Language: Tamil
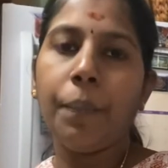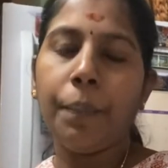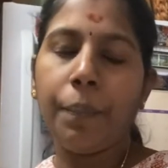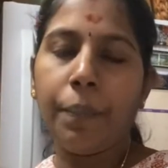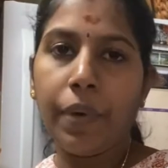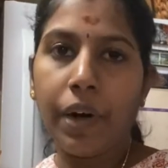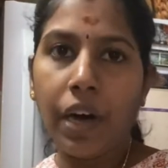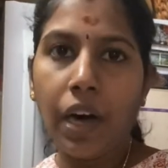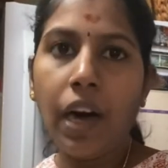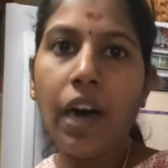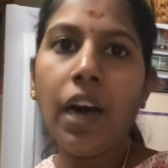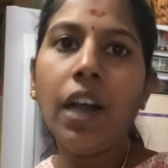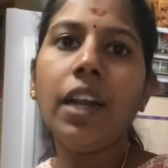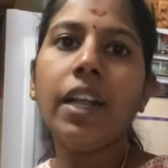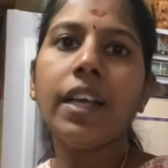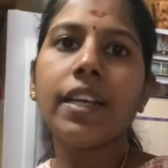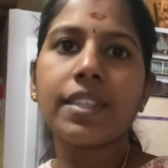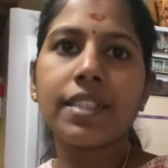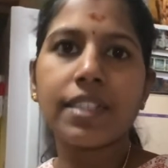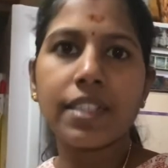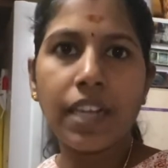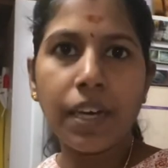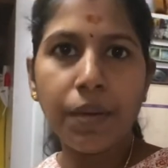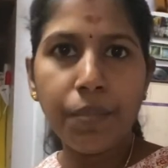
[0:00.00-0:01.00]
பால்
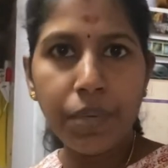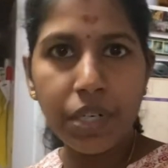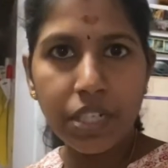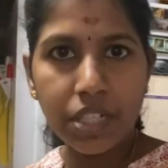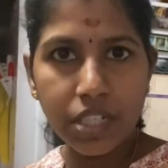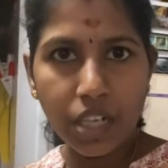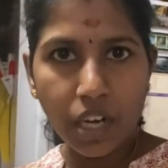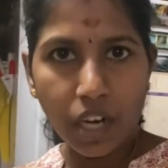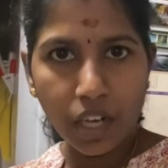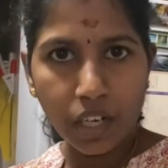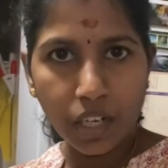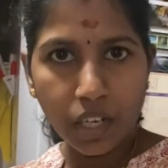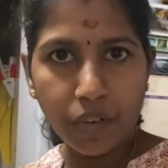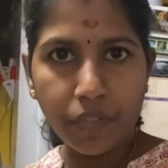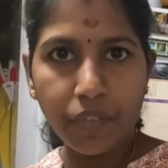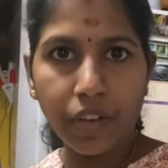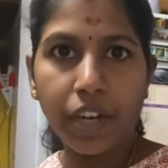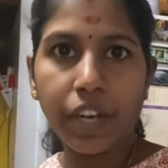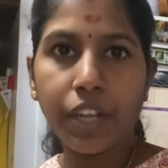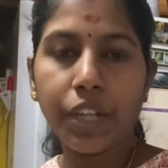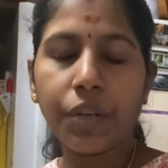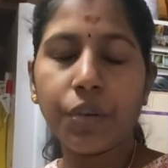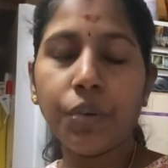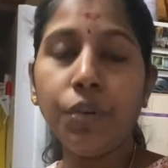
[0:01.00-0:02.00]
எஸ்டாப்ளிஷ் ஆகிற
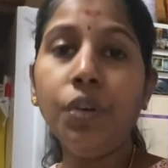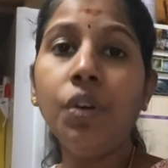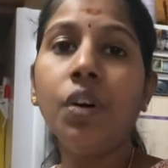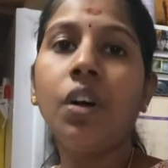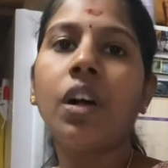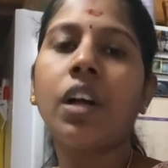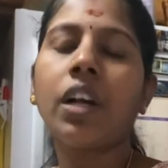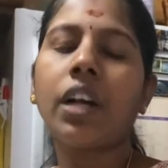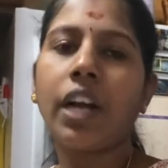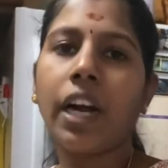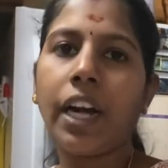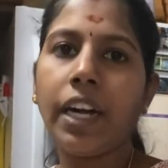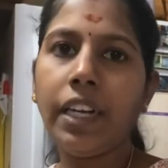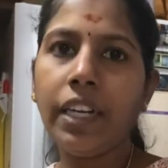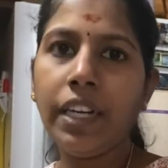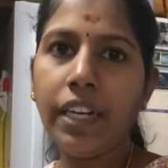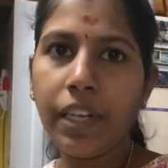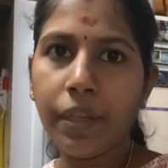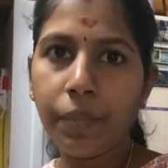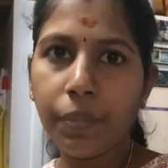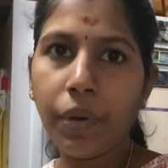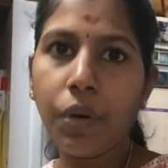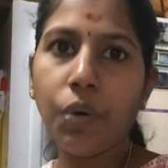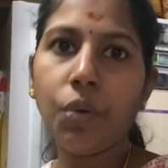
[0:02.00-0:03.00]
வரைக்கும்
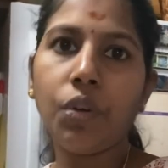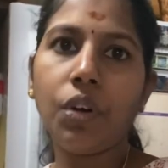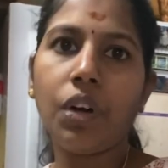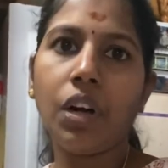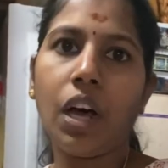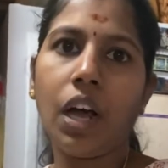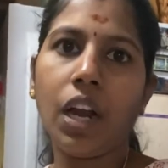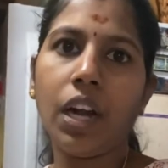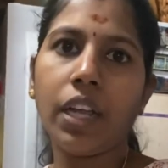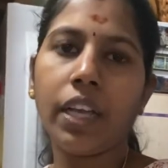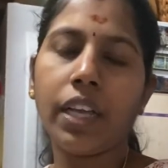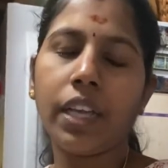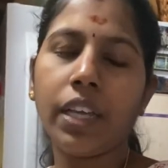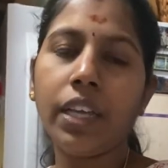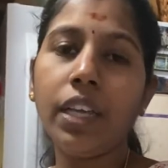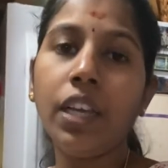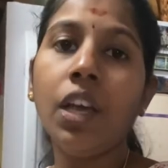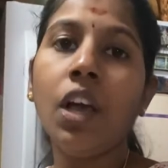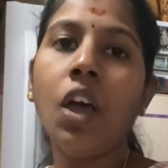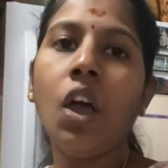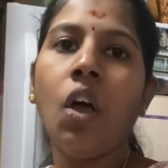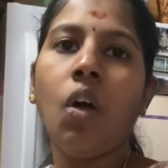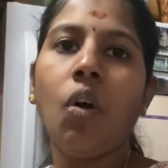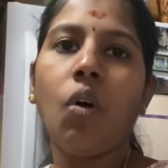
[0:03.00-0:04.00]
கண்டிப்பாக ஒரு நாளைக்கு
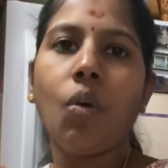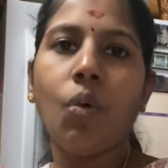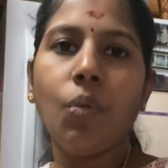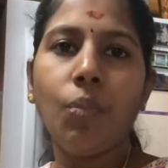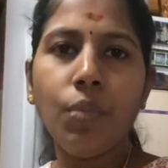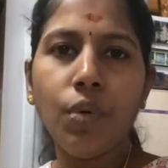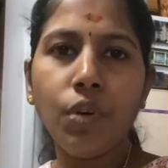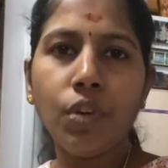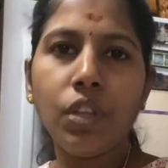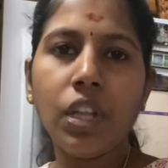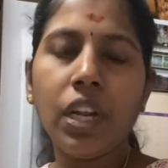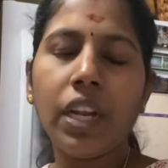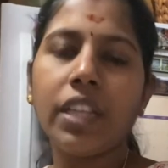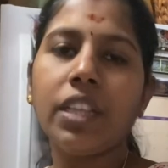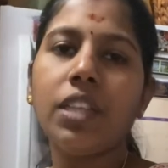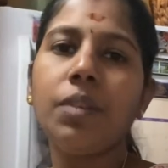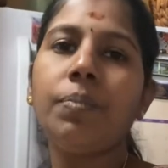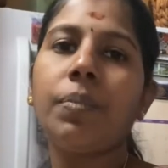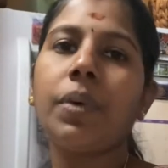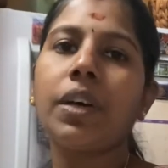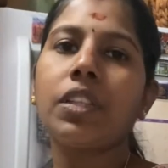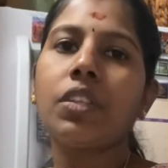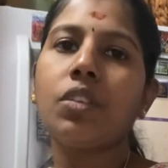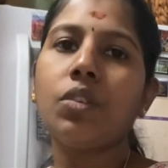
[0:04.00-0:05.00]
ஒம்போதுலேருந்து
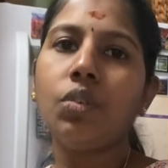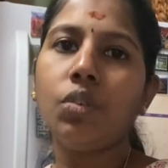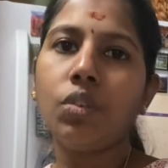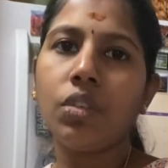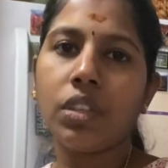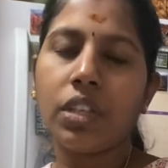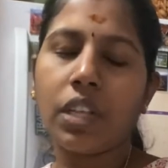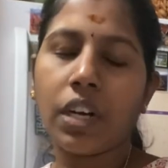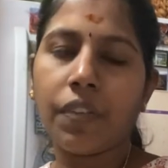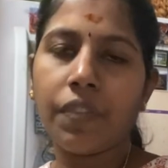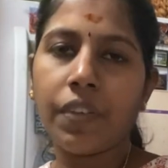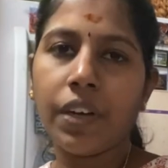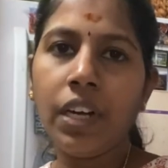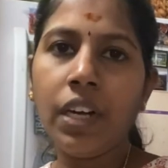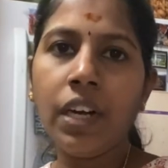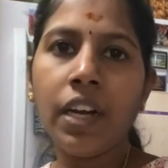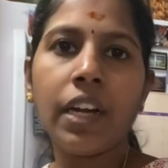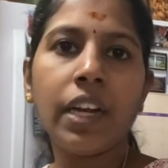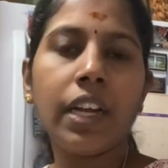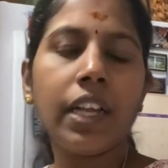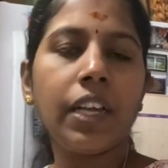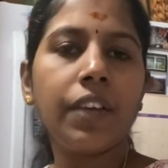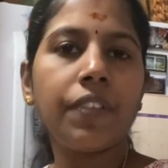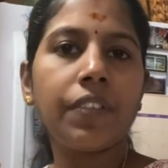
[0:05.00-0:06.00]
பதினோரு தடவை
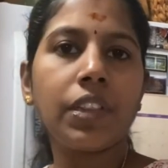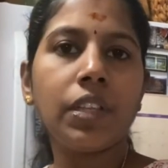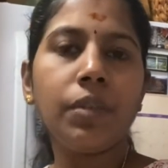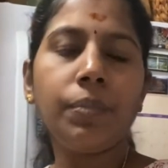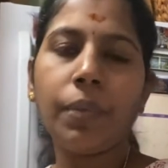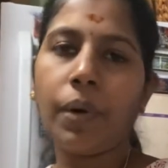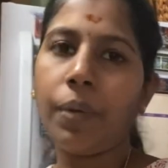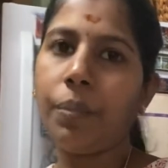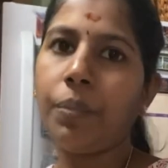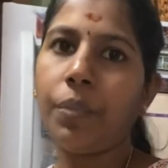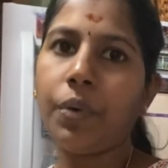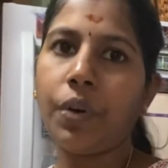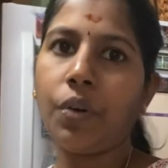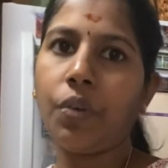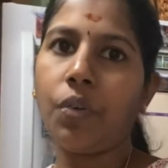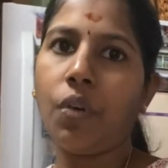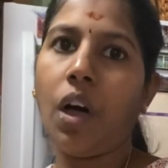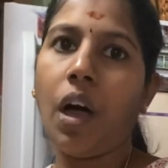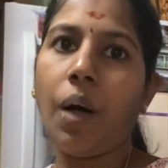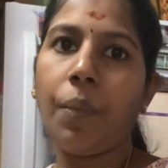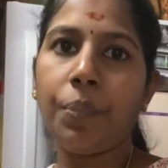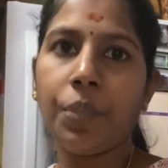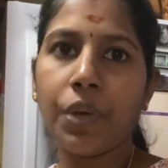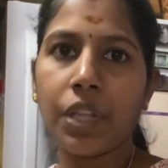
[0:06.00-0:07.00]
நீங்கள் வந்து பம்ப்
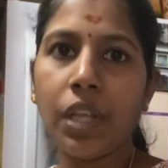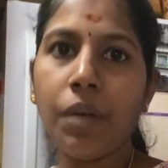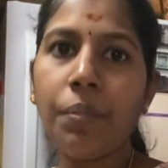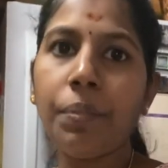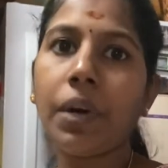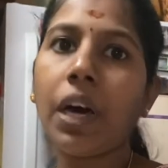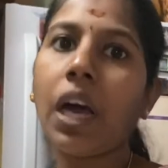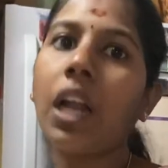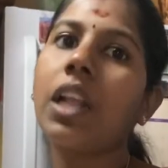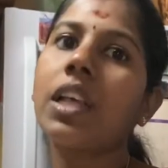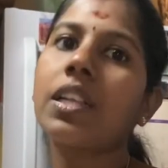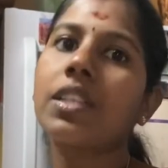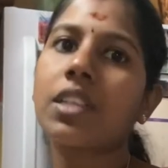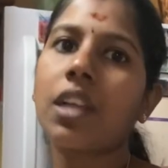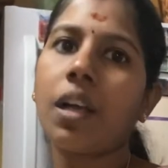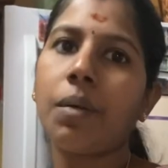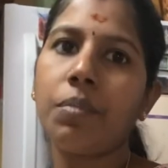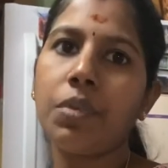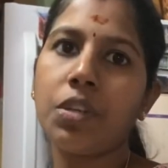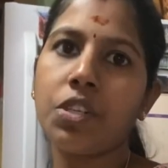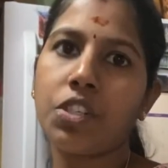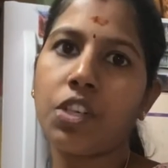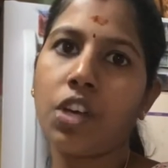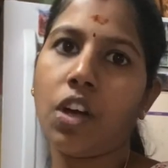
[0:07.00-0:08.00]
பண்ணணும் அப்போ தான் பால்
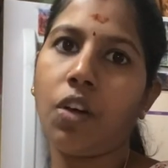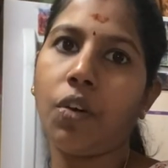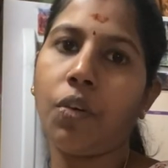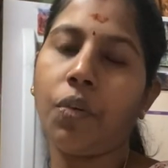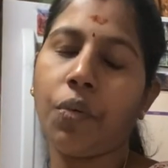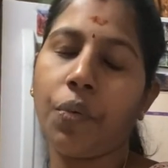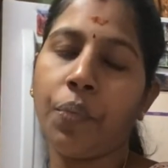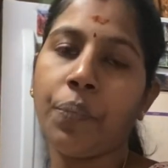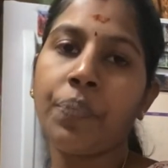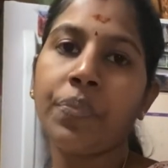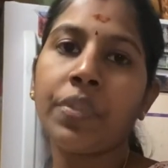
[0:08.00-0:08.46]
எஸ்டாப்ளிஷ் ஆகும்